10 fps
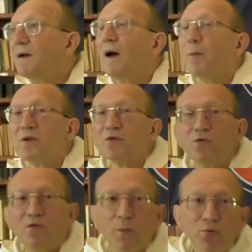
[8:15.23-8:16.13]
hein, parce que
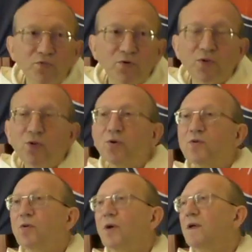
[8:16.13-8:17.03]
vous avez plus votre
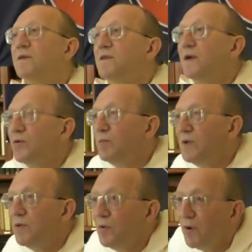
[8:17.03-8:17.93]
dose de LSD ou de
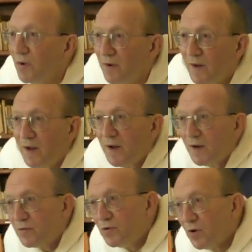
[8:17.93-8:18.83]
bidule
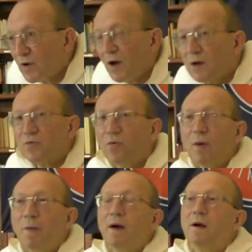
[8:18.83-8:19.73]
ou de crack sous
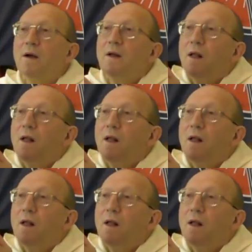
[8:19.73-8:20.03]
la main.